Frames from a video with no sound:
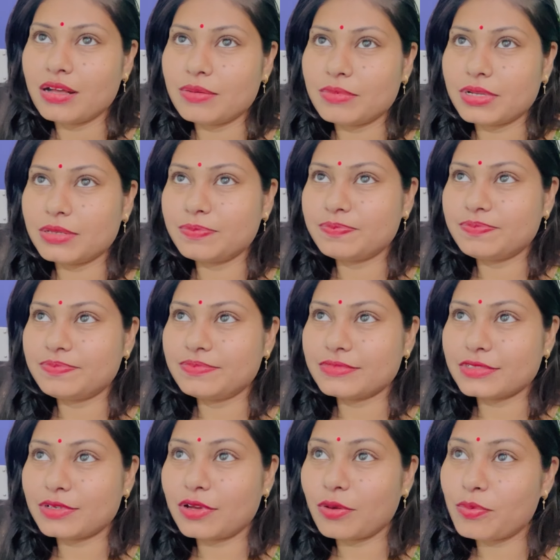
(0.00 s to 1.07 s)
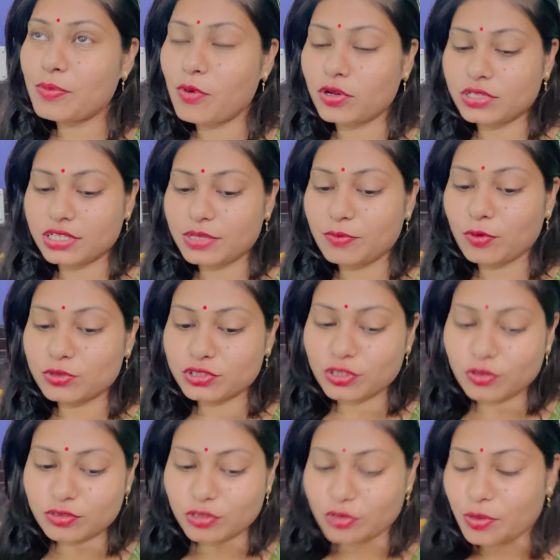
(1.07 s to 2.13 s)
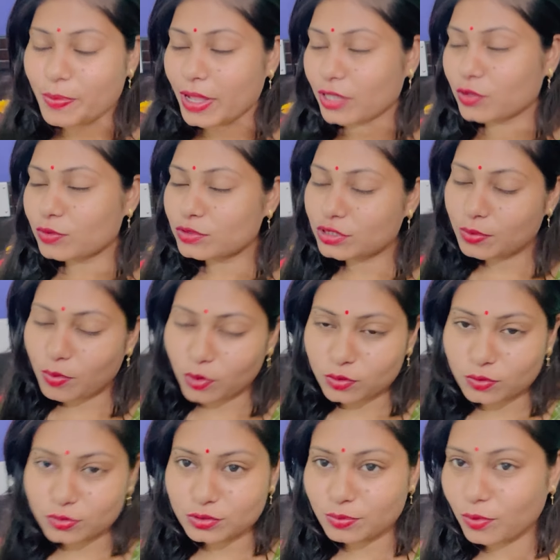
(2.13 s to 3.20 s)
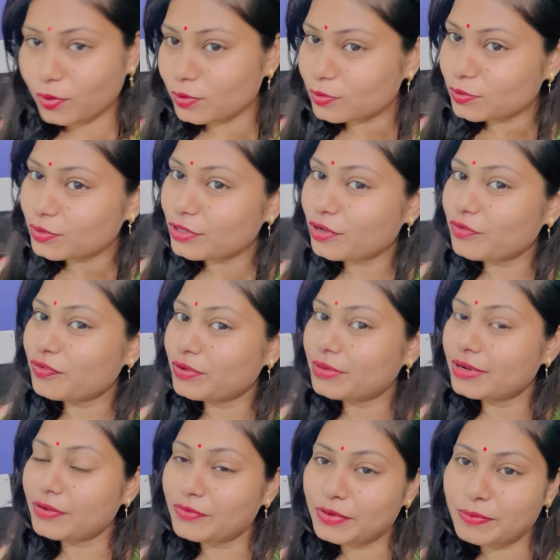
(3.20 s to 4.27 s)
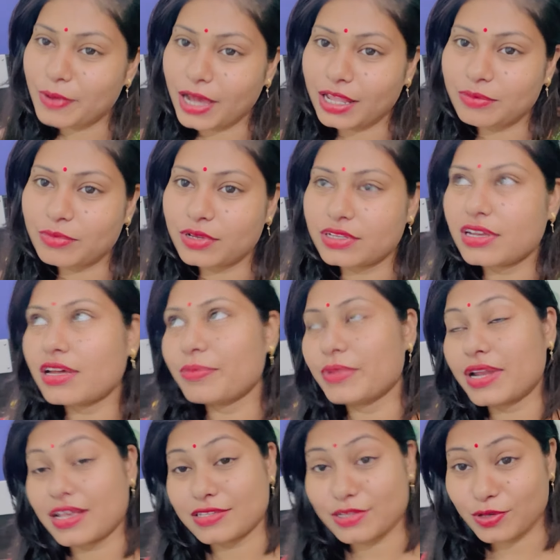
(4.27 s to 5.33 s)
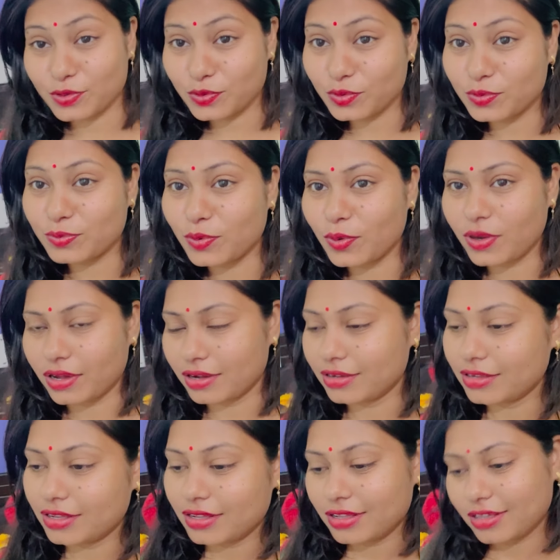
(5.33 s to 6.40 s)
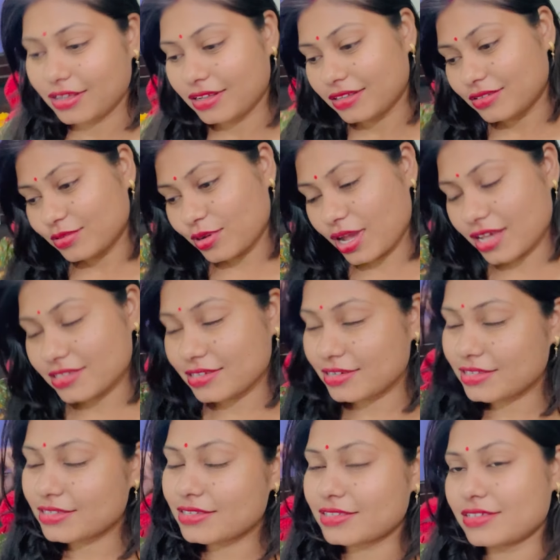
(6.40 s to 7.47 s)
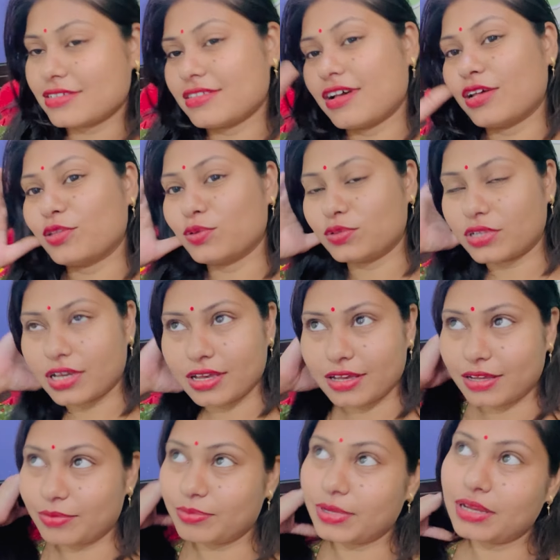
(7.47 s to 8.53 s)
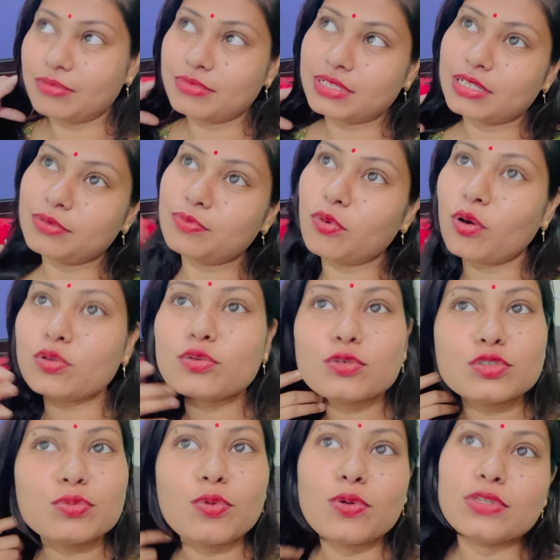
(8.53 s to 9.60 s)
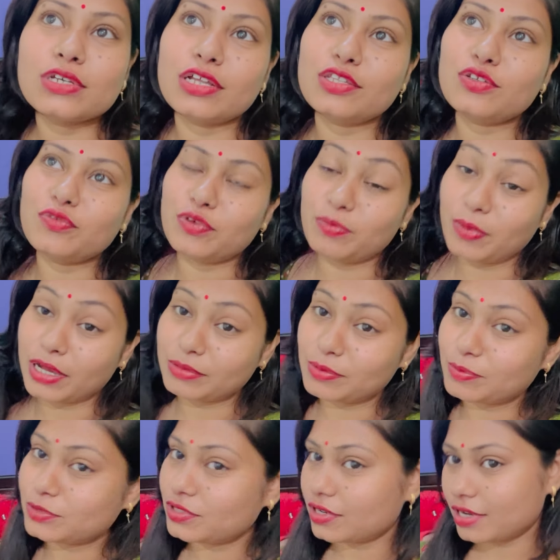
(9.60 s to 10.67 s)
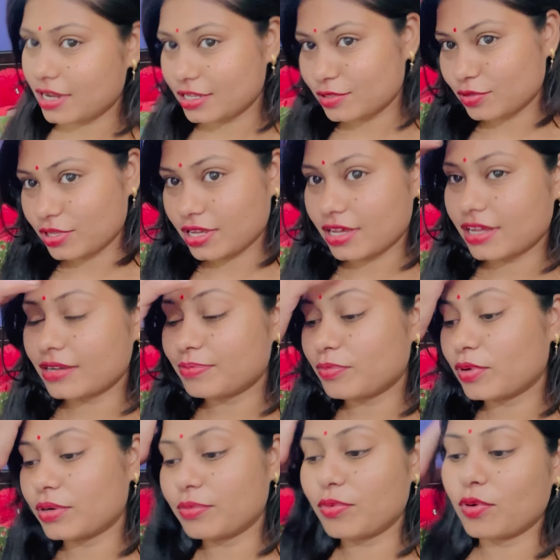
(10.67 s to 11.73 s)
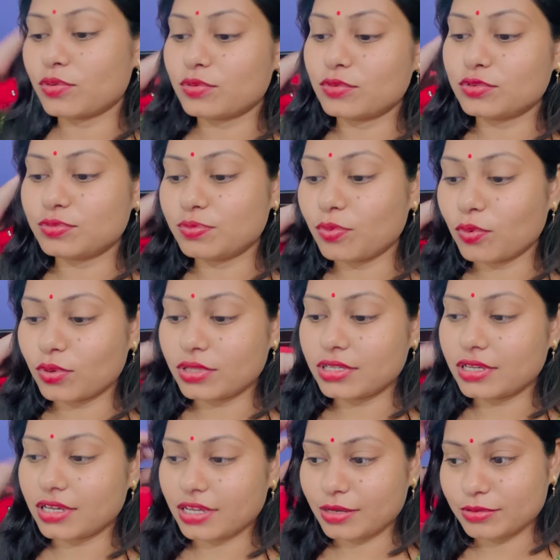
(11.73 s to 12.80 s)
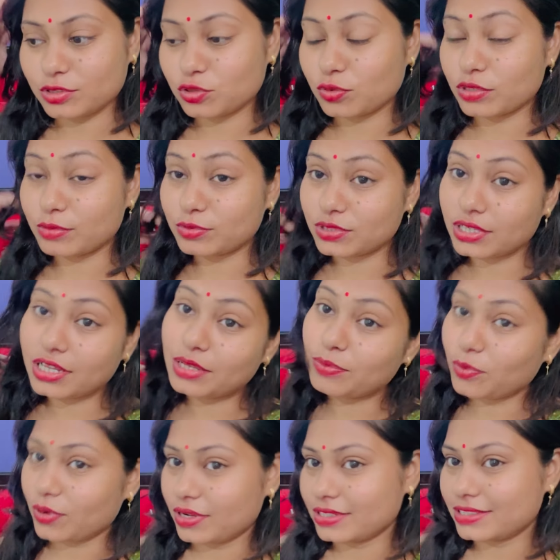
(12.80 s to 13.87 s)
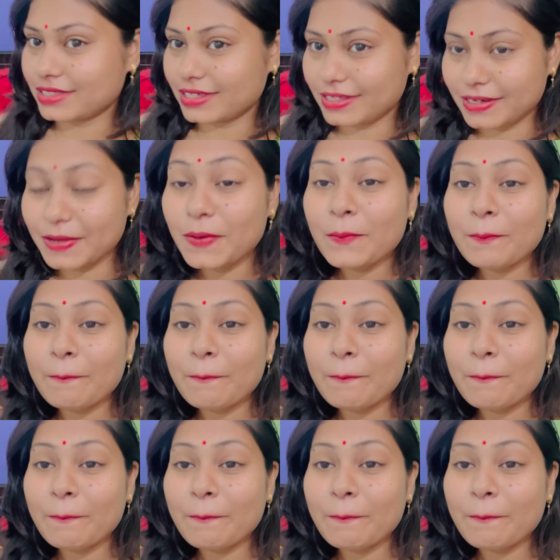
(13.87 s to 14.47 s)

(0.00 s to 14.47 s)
मतलब कभी बहुत ज़्यादा इमोशनल हो जाऊँगी पहले तो उनसे बहुत कुछ बोल दूँगी और फिर ना फिर बाद में यार मैंने ऐसा क्यों बोला तो ऐसा किस किस के साथ होता है यार मैं मतलब बहुत कुछ बोल जाती हूँ फिर बाद में मुझे रियलाइज़ होता है यार अपन बहुत कुछ बोल दिया यार जो कि मुझे नहीं बोलना चाहिए था ना